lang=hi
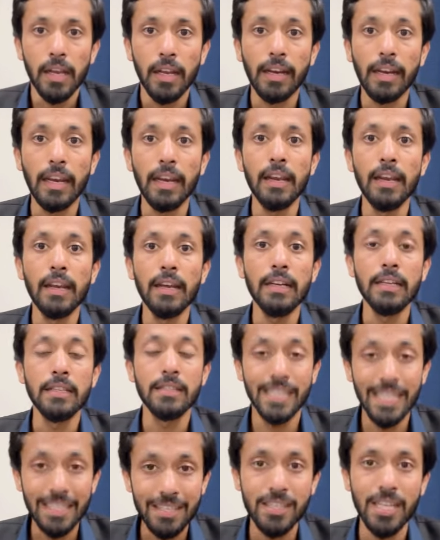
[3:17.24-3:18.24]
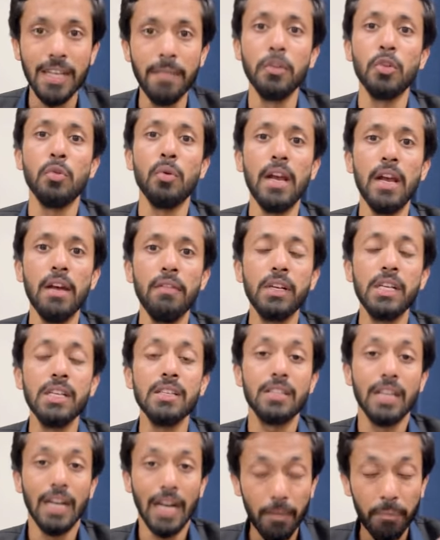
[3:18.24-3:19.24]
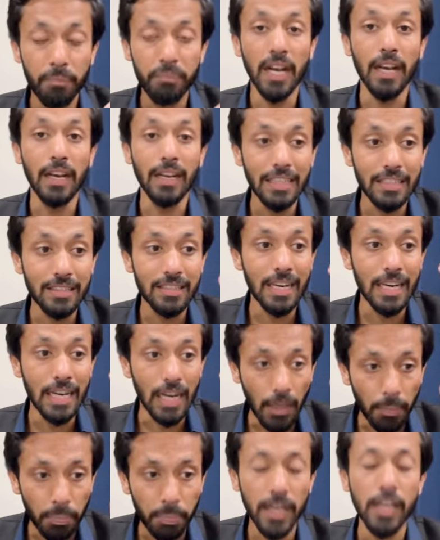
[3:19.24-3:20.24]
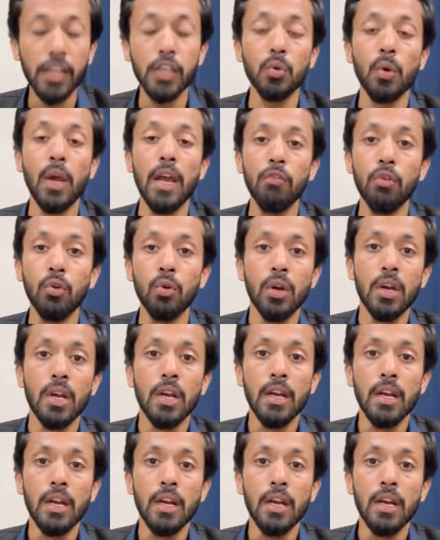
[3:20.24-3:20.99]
कि सिस्टम जो है किस हद तक निचले हद तक जो है वो